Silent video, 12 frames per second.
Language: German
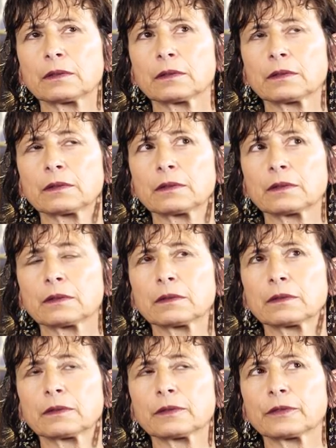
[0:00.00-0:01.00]
äh,
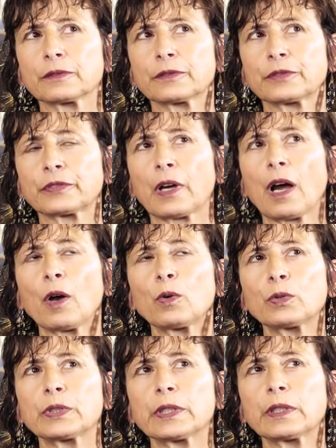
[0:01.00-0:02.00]

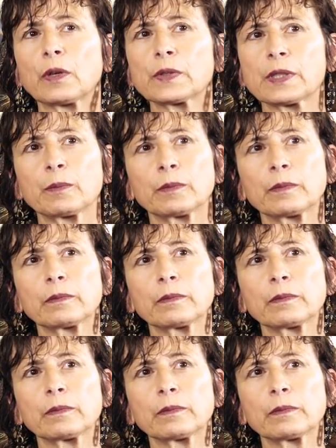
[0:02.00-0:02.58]
Frau, die aus,